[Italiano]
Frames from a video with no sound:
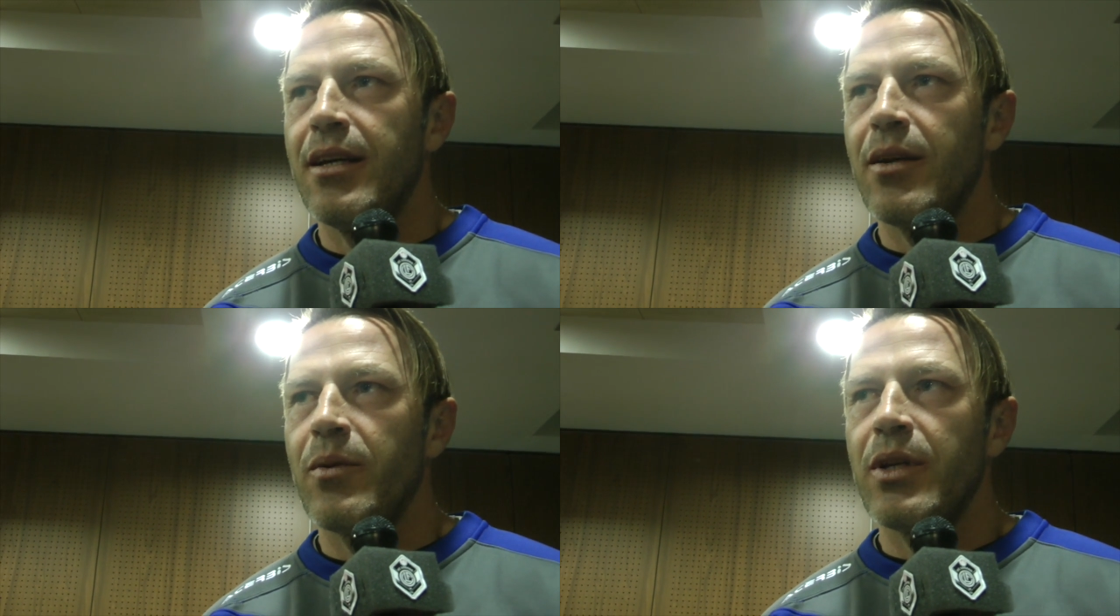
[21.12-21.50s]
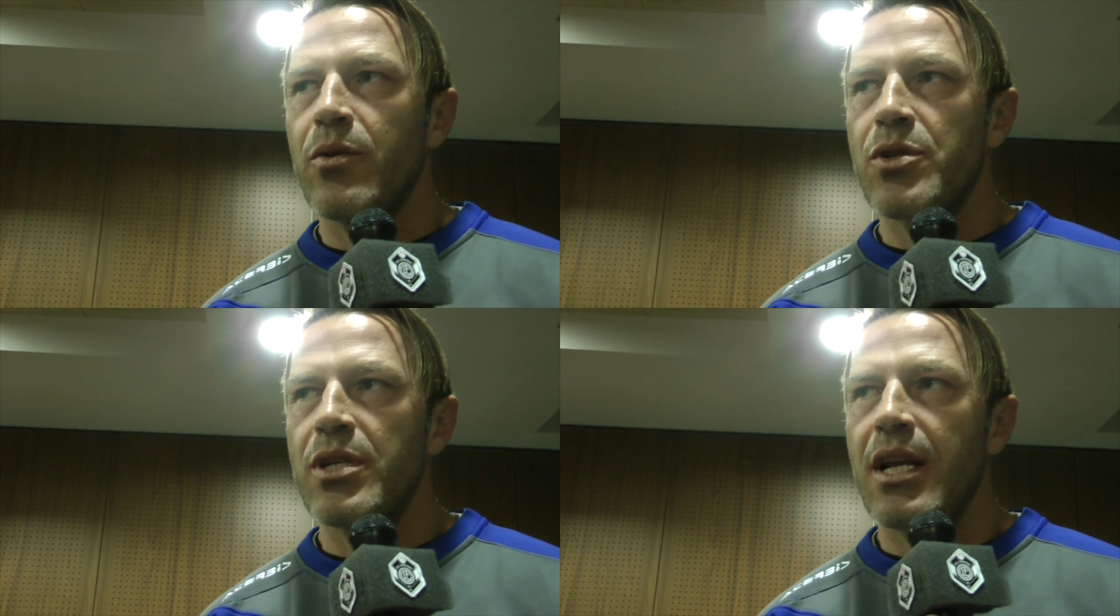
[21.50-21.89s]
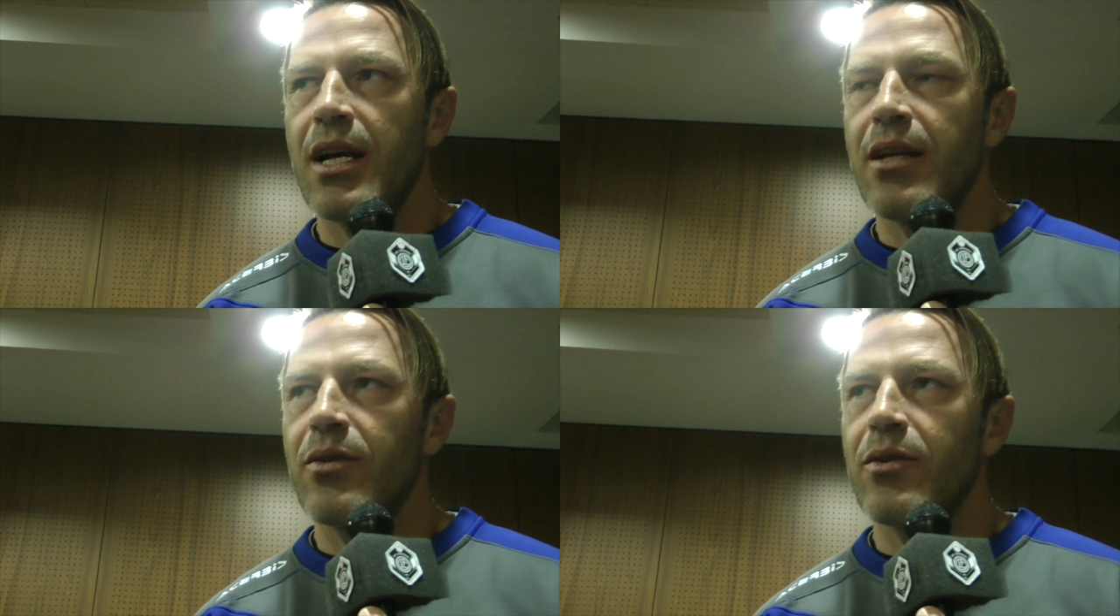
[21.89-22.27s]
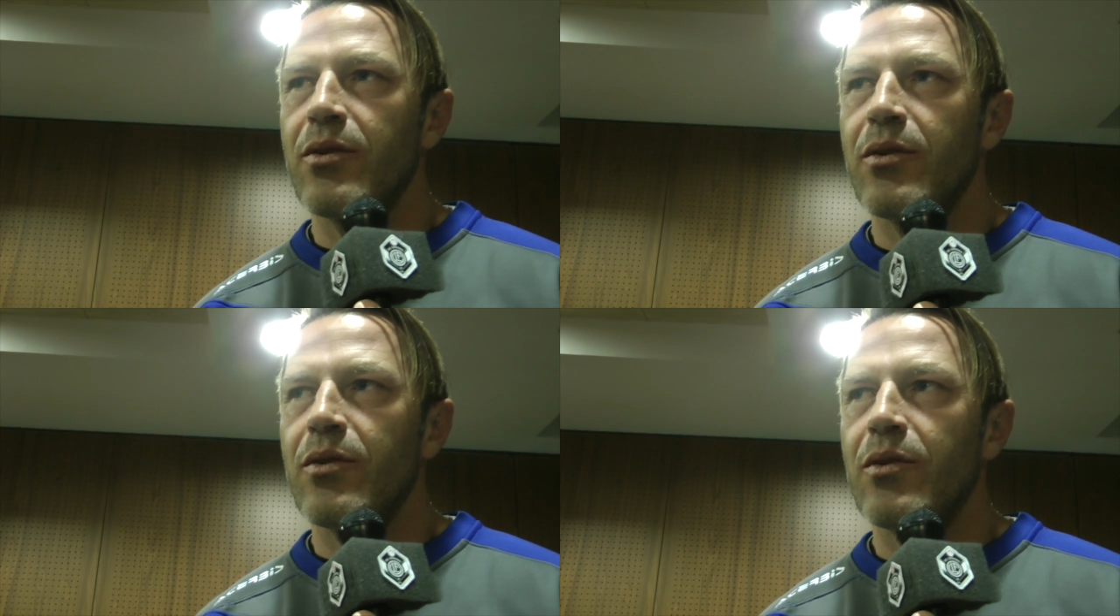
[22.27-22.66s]
E quindi
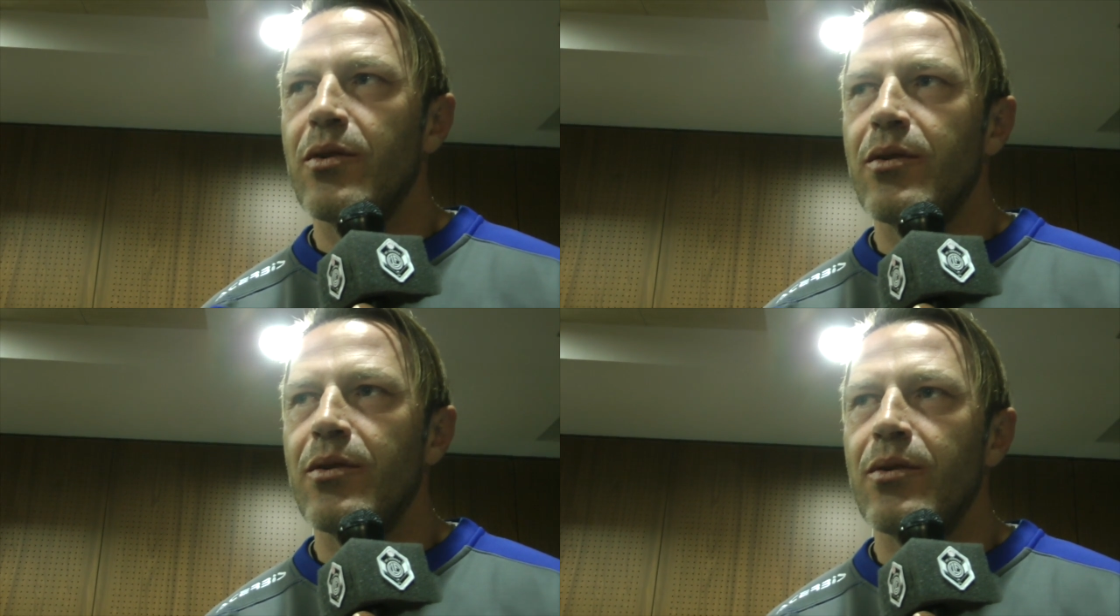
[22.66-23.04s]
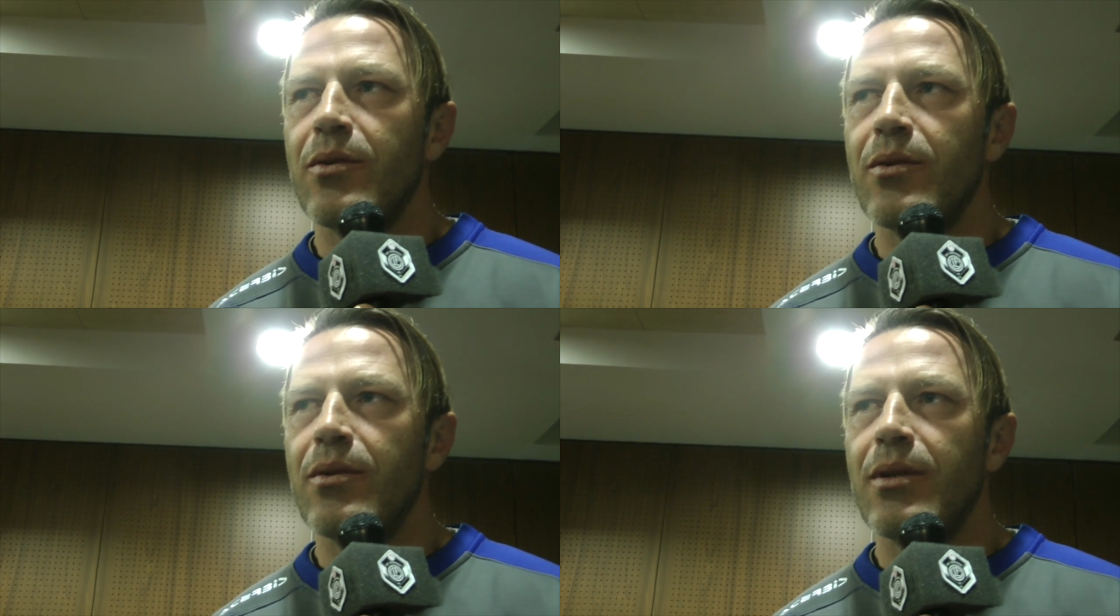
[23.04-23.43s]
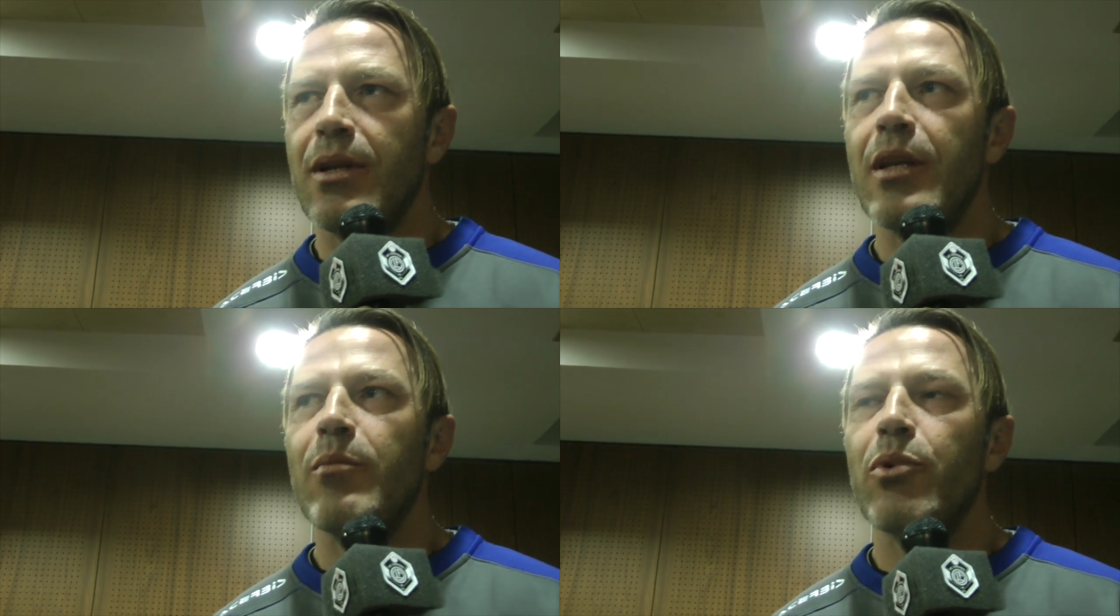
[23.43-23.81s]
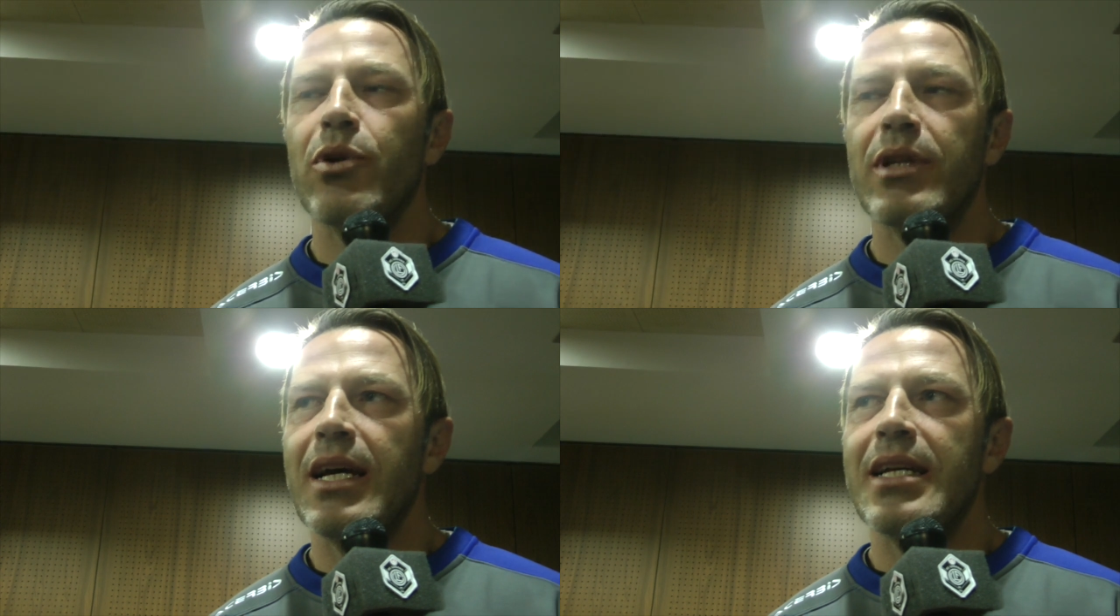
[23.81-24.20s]
considerando
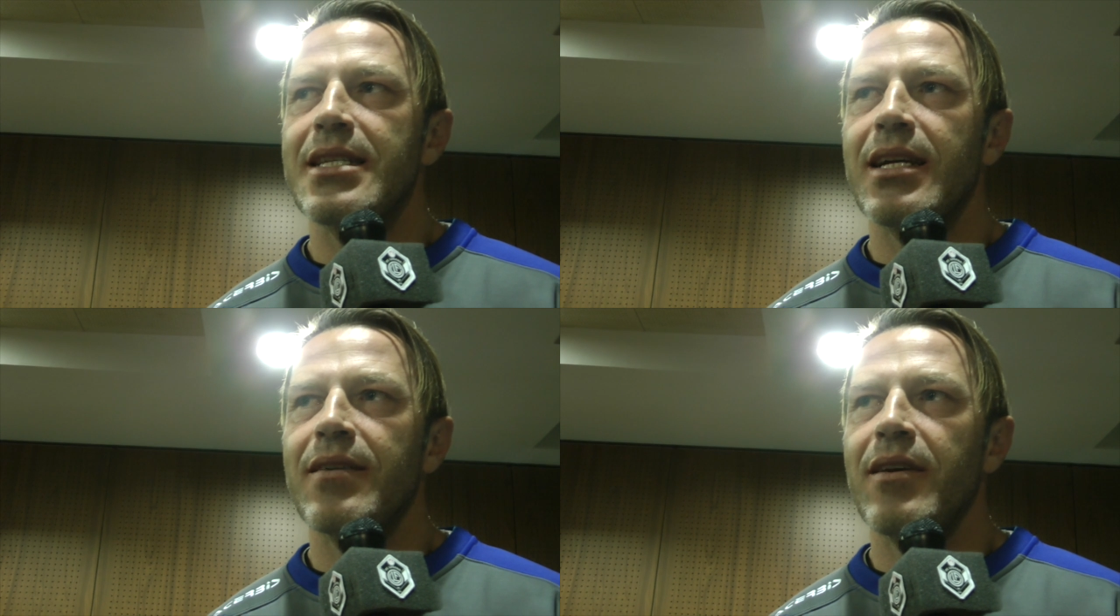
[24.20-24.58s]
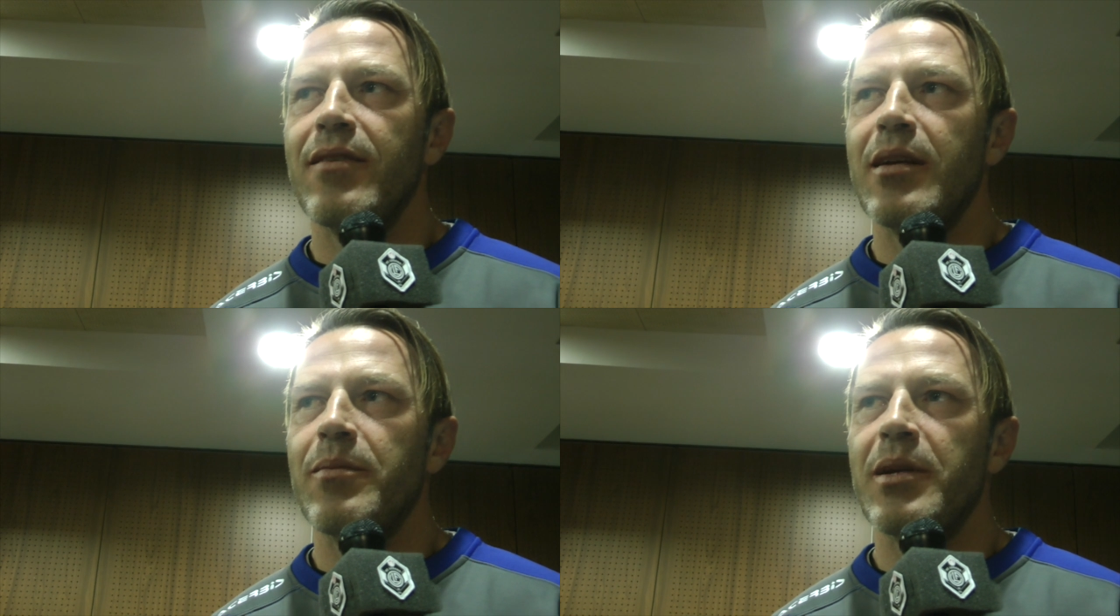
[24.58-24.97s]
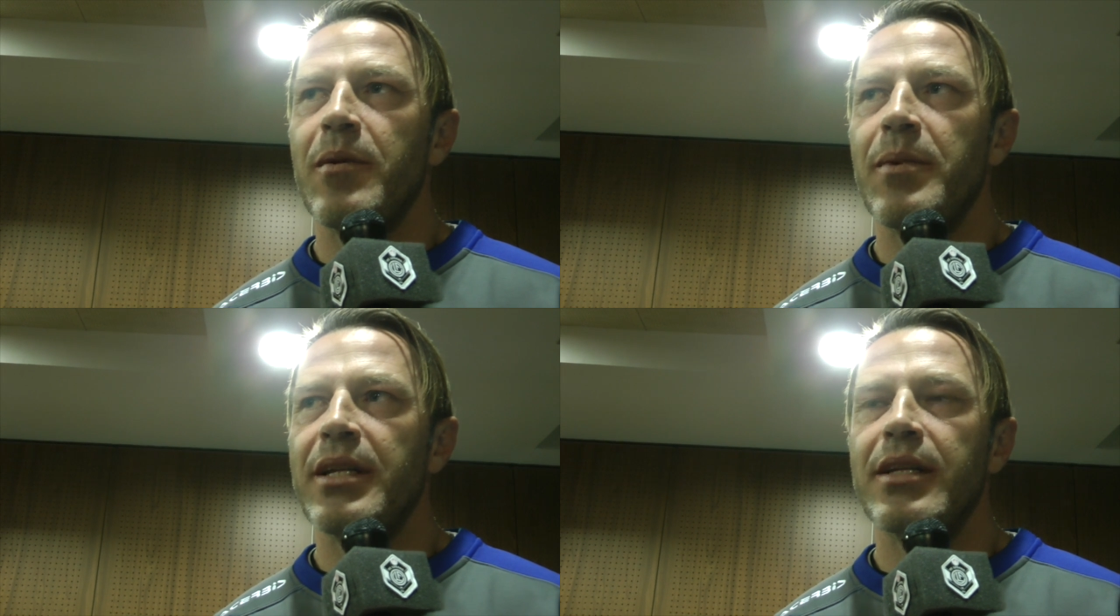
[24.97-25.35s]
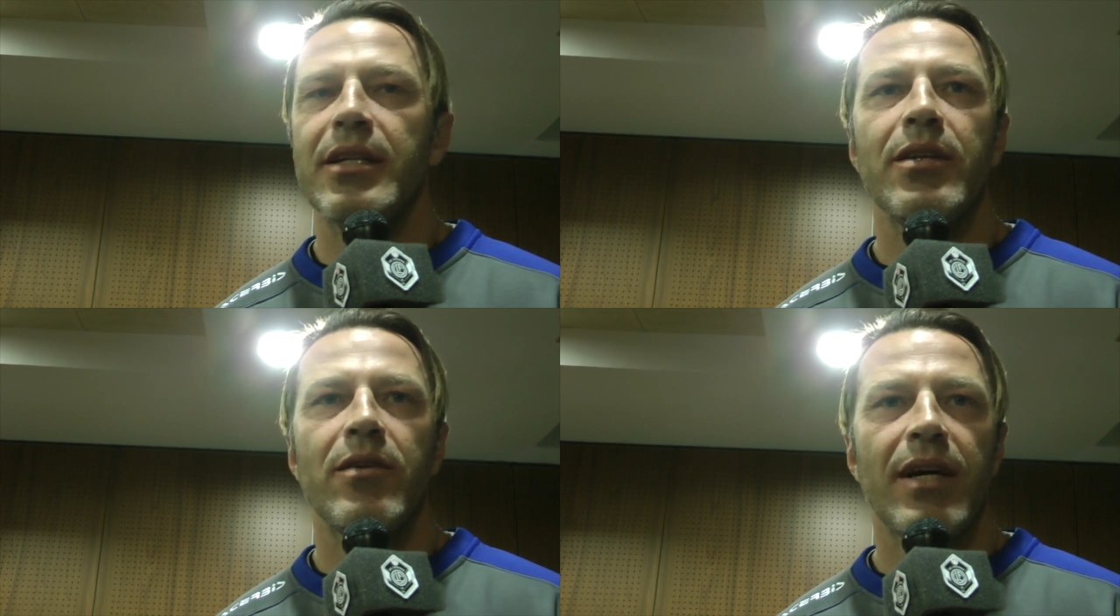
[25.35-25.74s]
l'importanza che aveva la prima partita
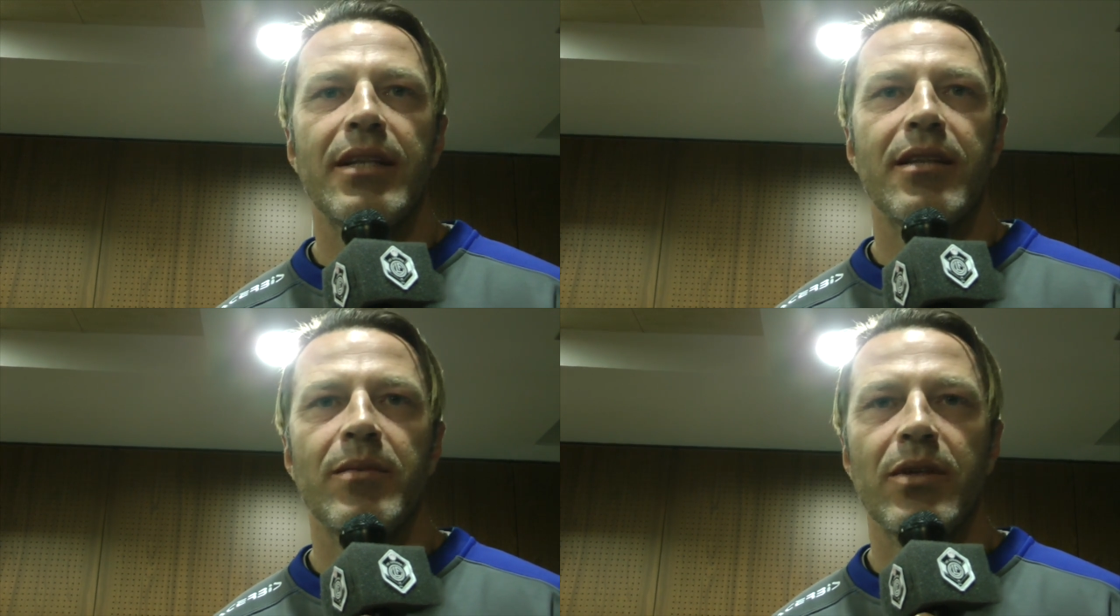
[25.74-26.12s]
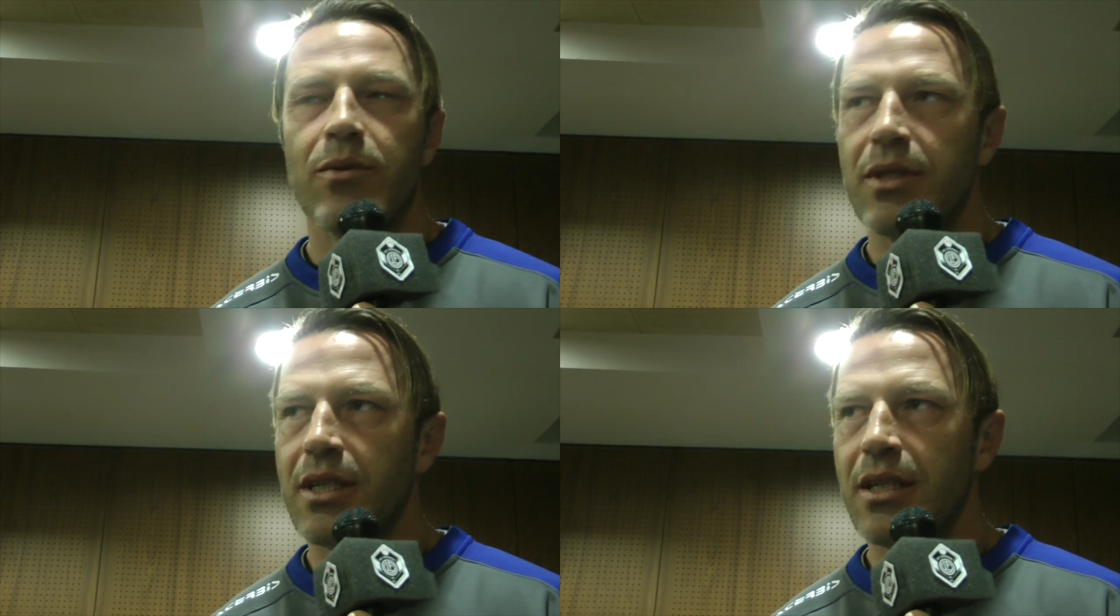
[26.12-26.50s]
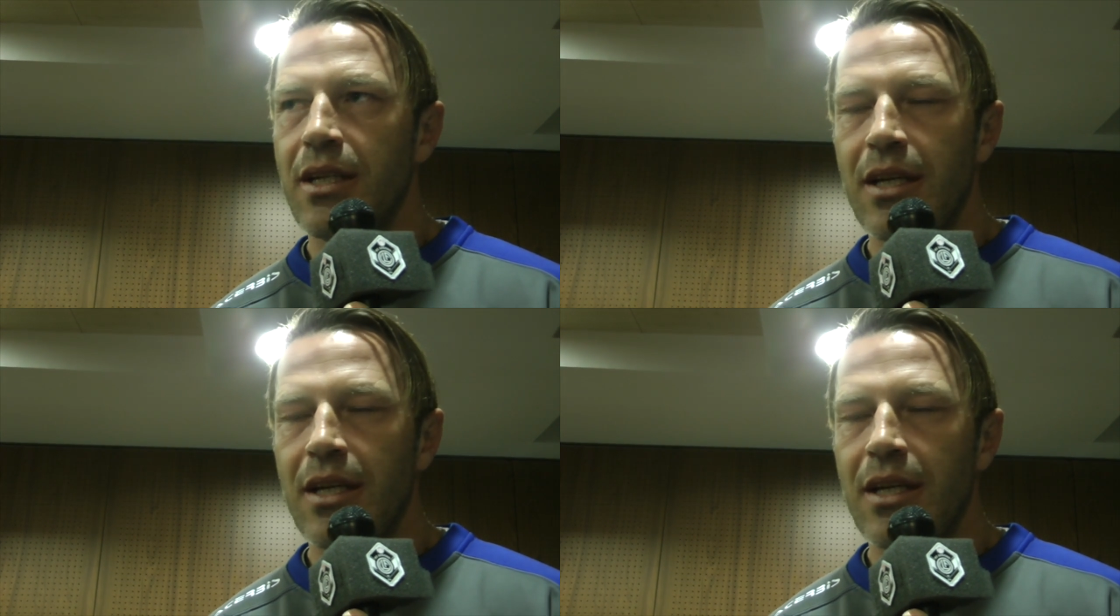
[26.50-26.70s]
di 90 minuti,